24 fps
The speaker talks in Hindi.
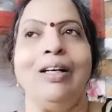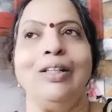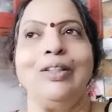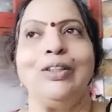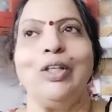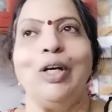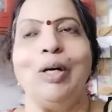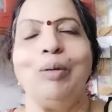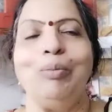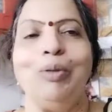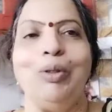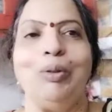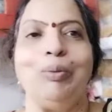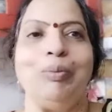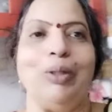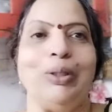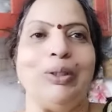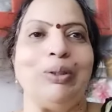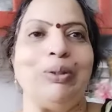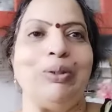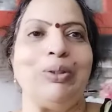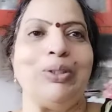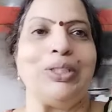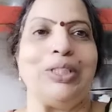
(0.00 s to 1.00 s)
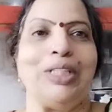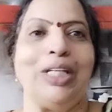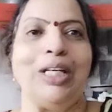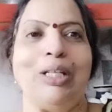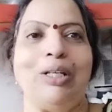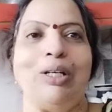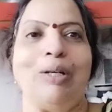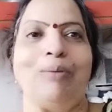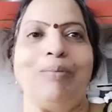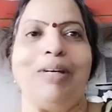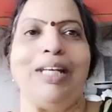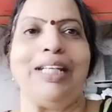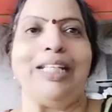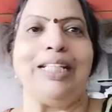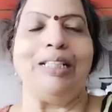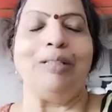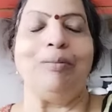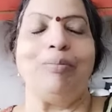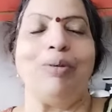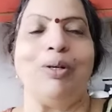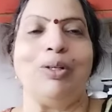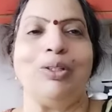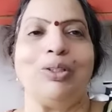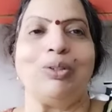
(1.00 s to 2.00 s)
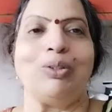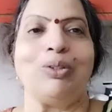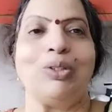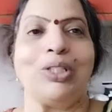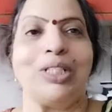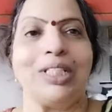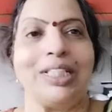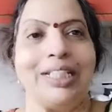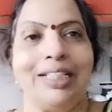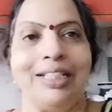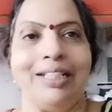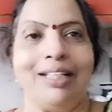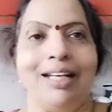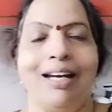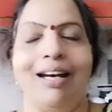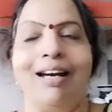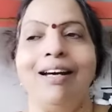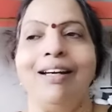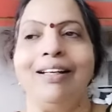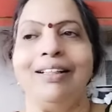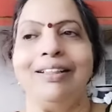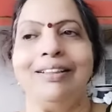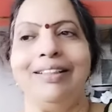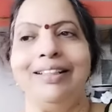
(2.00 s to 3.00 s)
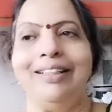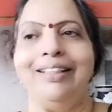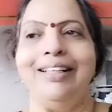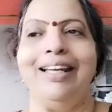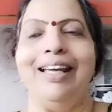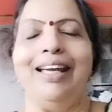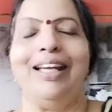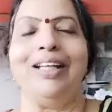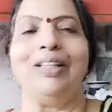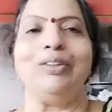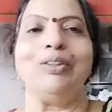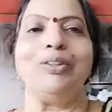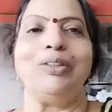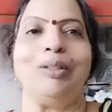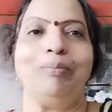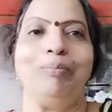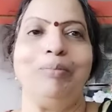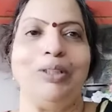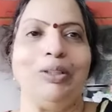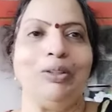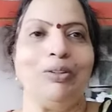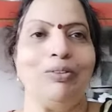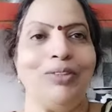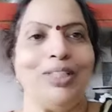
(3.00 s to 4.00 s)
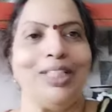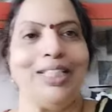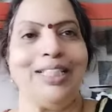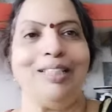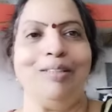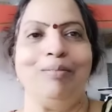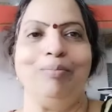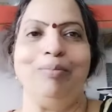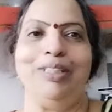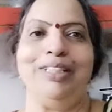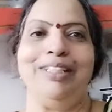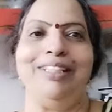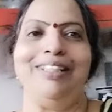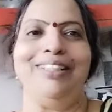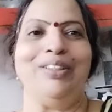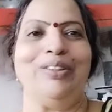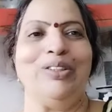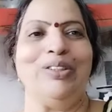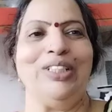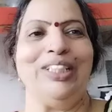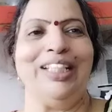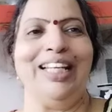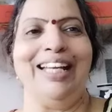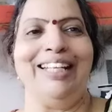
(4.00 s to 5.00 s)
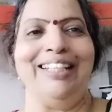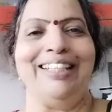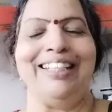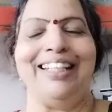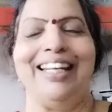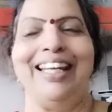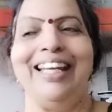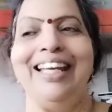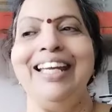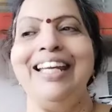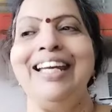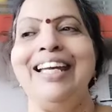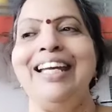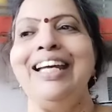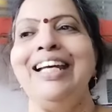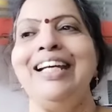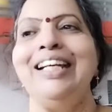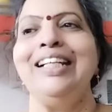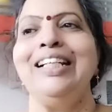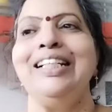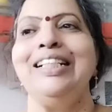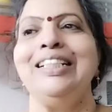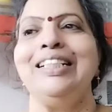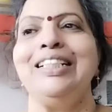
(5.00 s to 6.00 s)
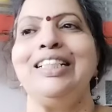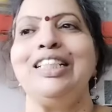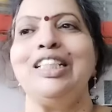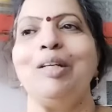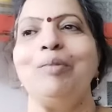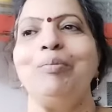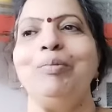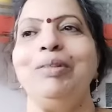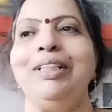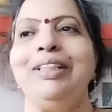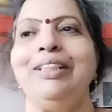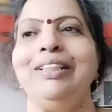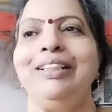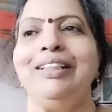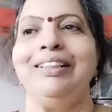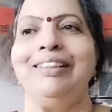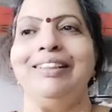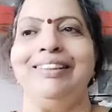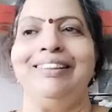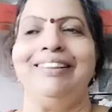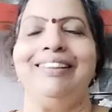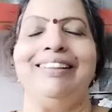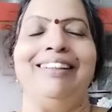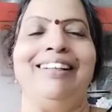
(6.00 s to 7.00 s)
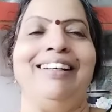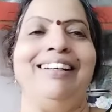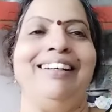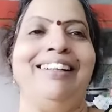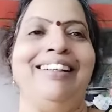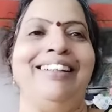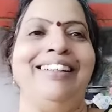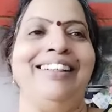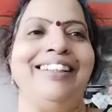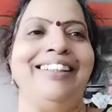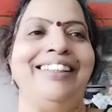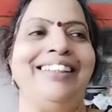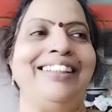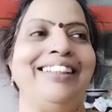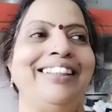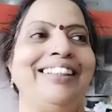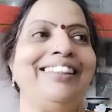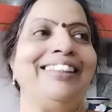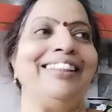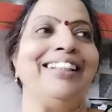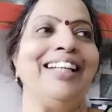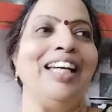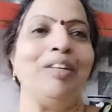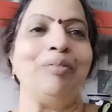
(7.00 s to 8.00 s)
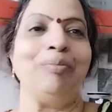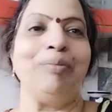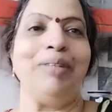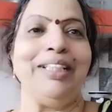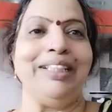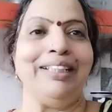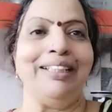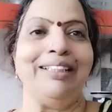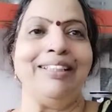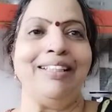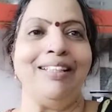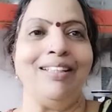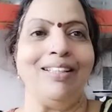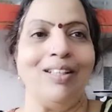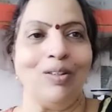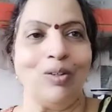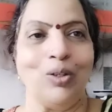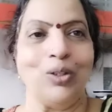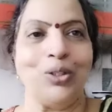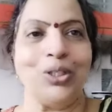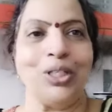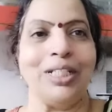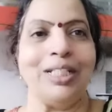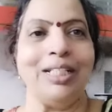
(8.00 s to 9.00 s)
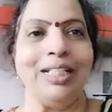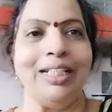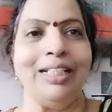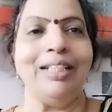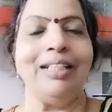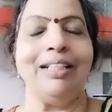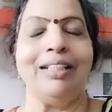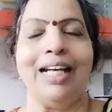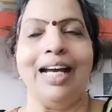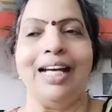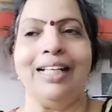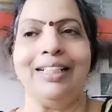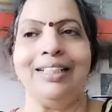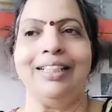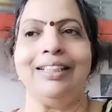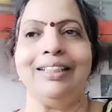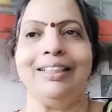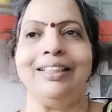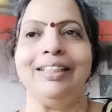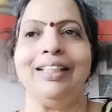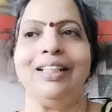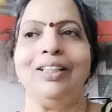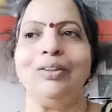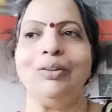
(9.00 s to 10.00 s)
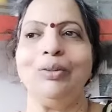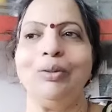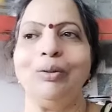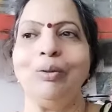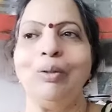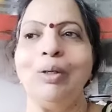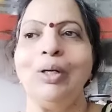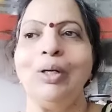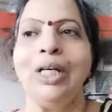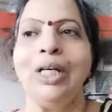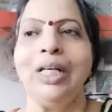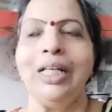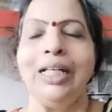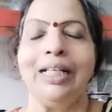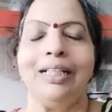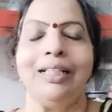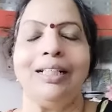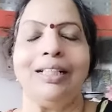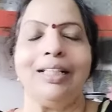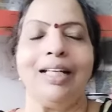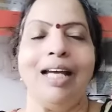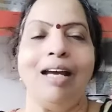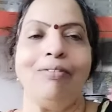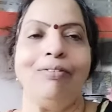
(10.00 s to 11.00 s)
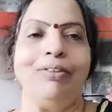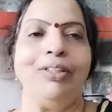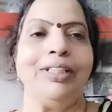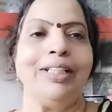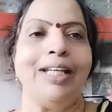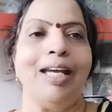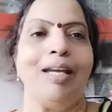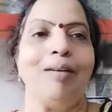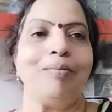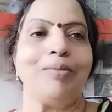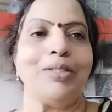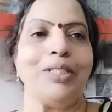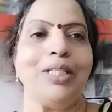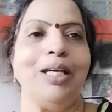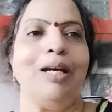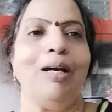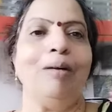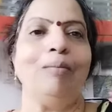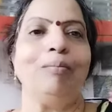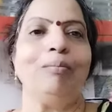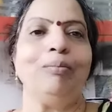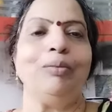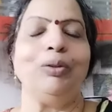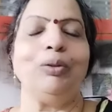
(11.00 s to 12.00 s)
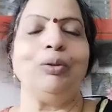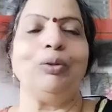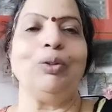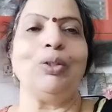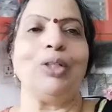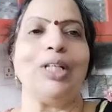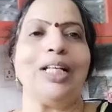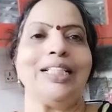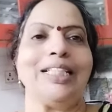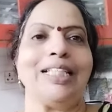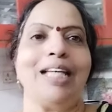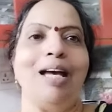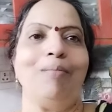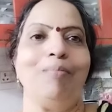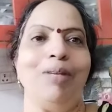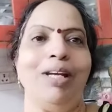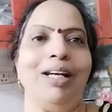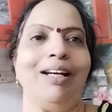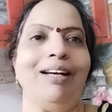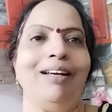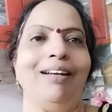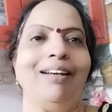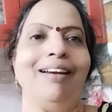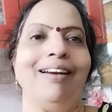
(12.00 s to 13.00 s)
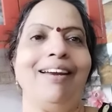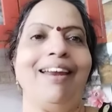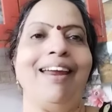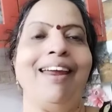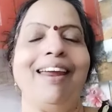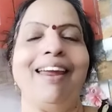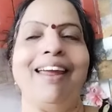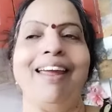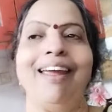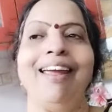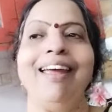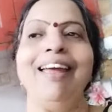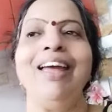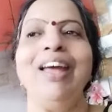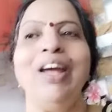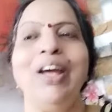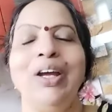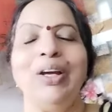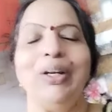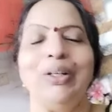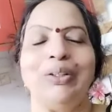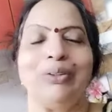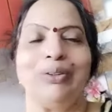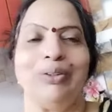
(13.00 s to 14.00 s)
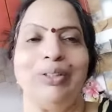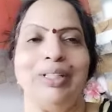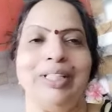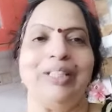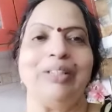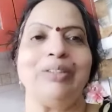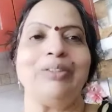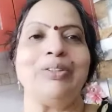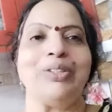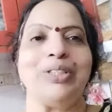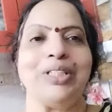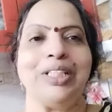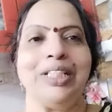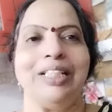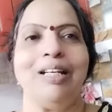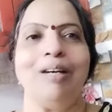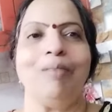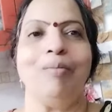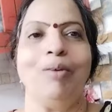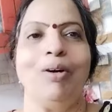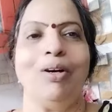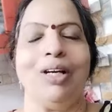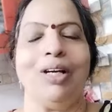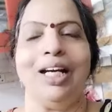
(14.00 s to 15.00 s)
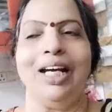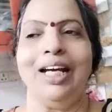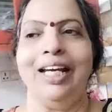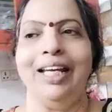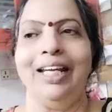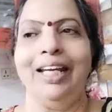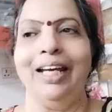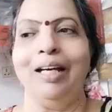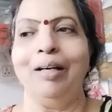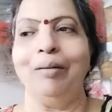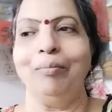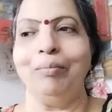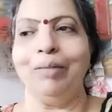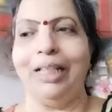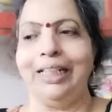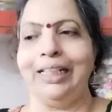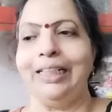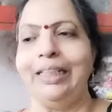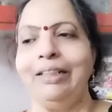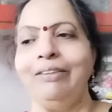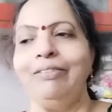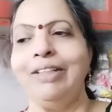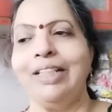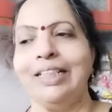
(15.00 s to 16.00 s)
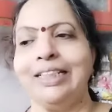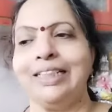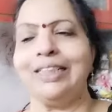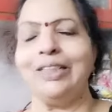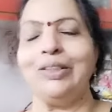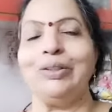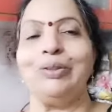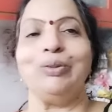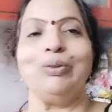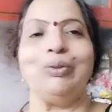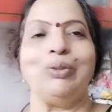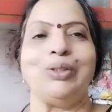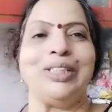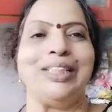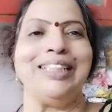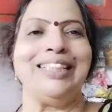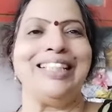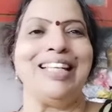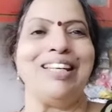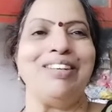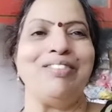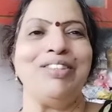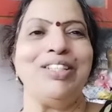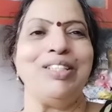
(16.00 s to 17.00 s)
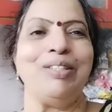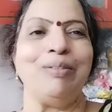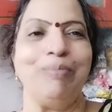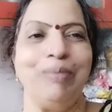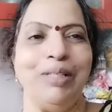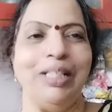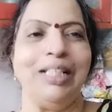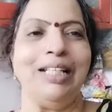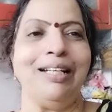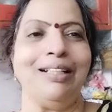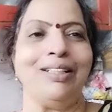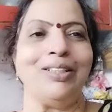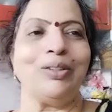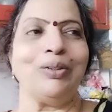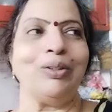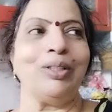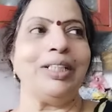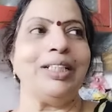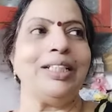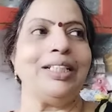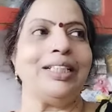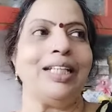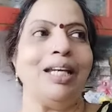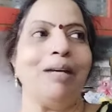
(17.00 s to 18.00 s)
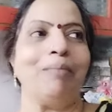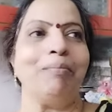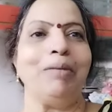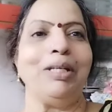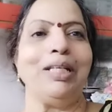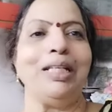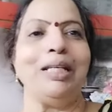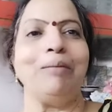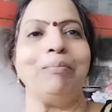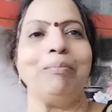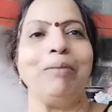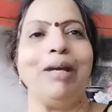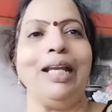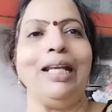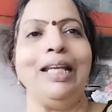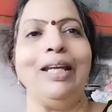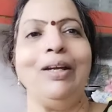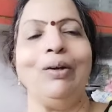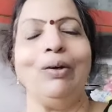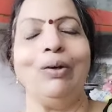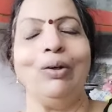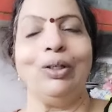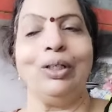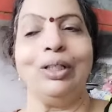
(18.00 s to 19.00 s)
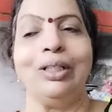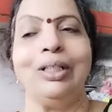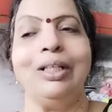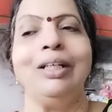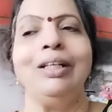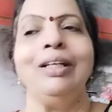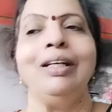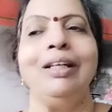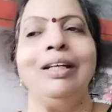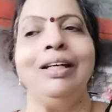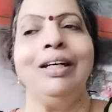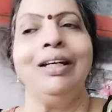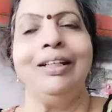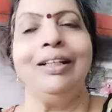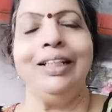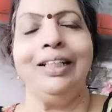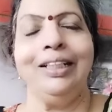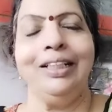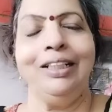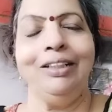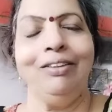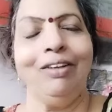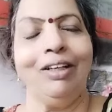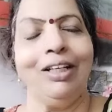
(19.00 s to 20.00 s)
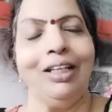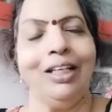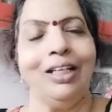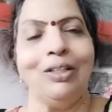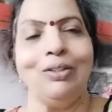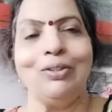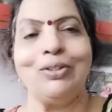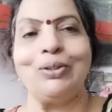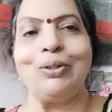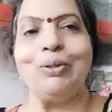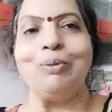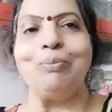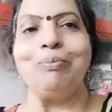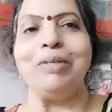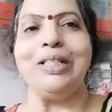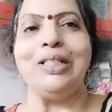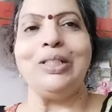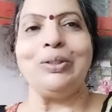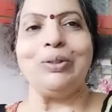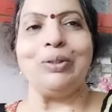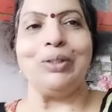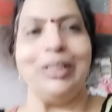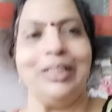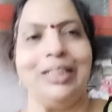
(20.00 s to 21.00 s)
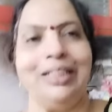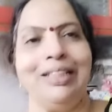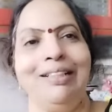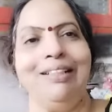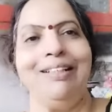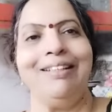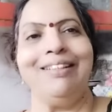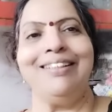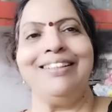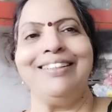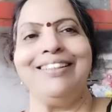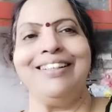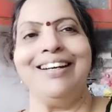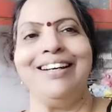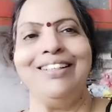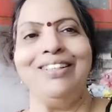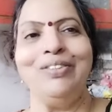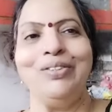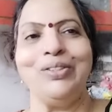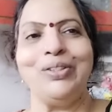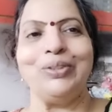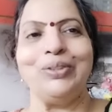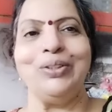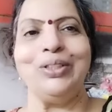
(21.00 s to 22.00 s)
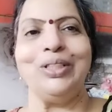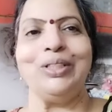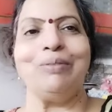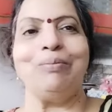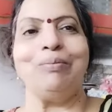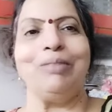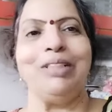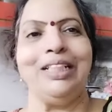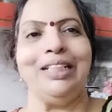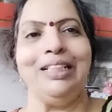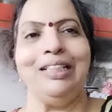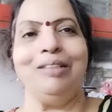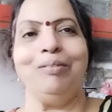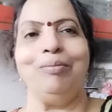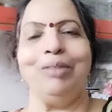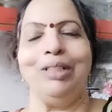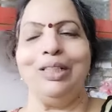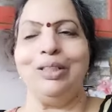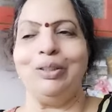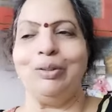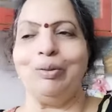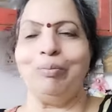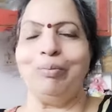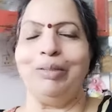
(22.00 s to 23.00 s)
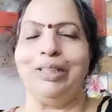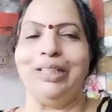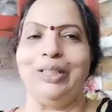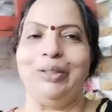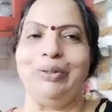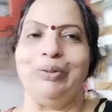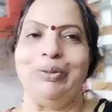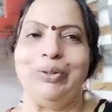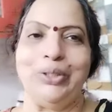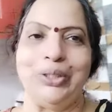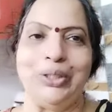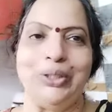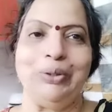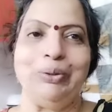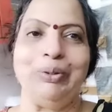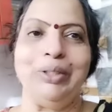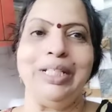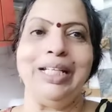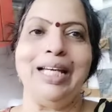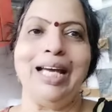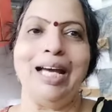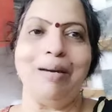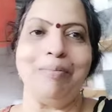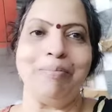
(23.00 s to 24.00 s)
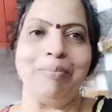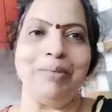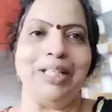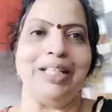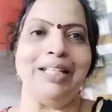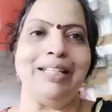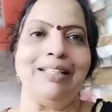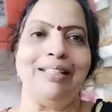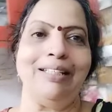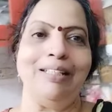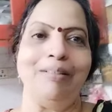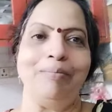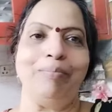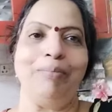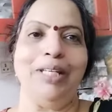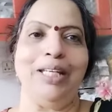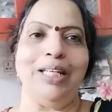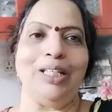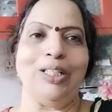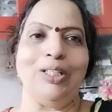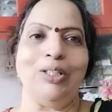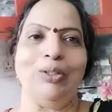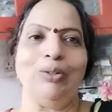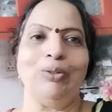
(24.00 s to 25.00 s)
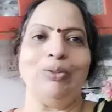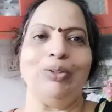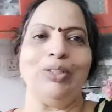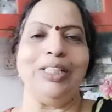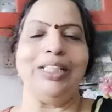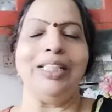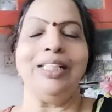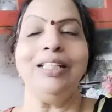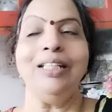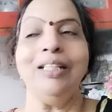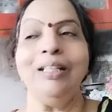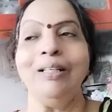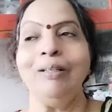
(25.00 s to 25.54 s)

तो हम लोग बहुत खुश हैं और हमारे लिए बहुत खुशी का दिन है तो तबीयत तो वैसे भी ठीक हो जानी है जब घर में इतनी खुशी आ जाती है तो काफ़ी टाइम से हम दुखों का सामना कर रहे हैं तो एक खुशी का मौका आया हमारे लिए वैसे तो उसकी सर्विस भी लग चुकी छः महीने पहले और डिग्री वगैरह उसको मिल चुकी थी लेकिन कल उसको जब डिग्री मिली तो बड़ी खुशी हुई आपने क्लिप देखी होगी